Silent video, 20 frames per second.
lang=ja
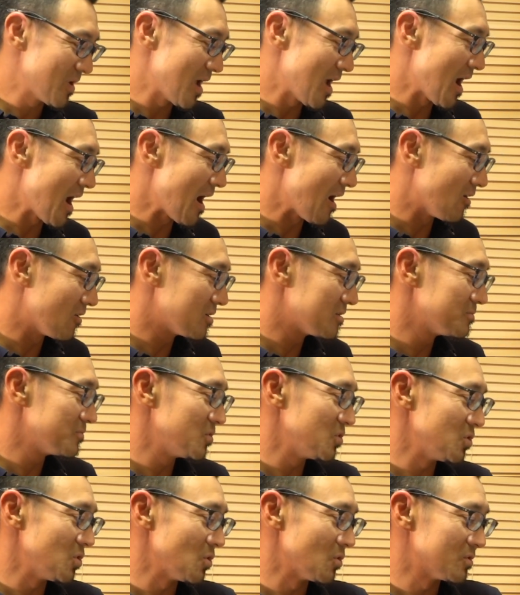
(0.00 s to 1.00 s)
How come
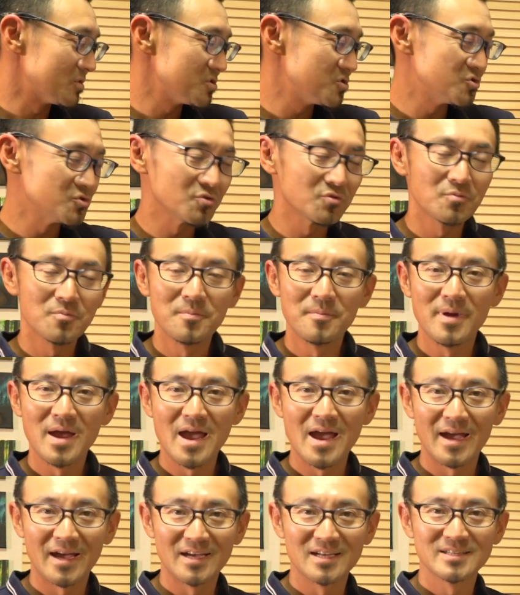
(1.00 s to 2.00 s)
you're so
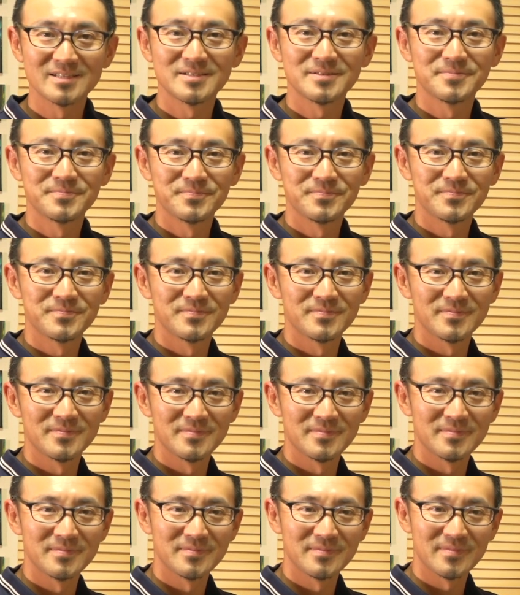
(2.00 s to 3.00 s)
mad?
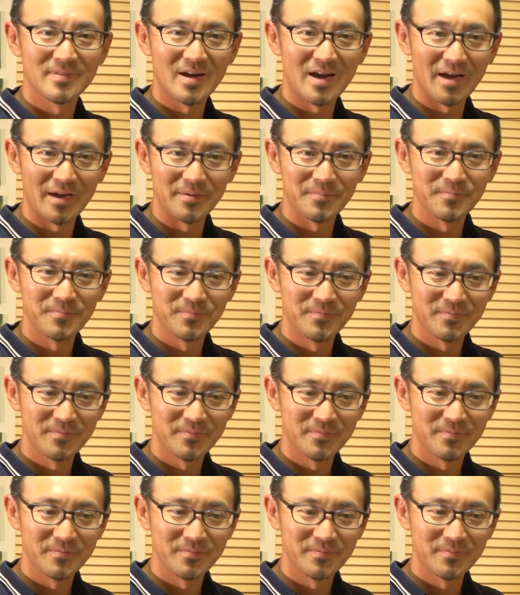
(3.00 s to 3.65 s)
はい。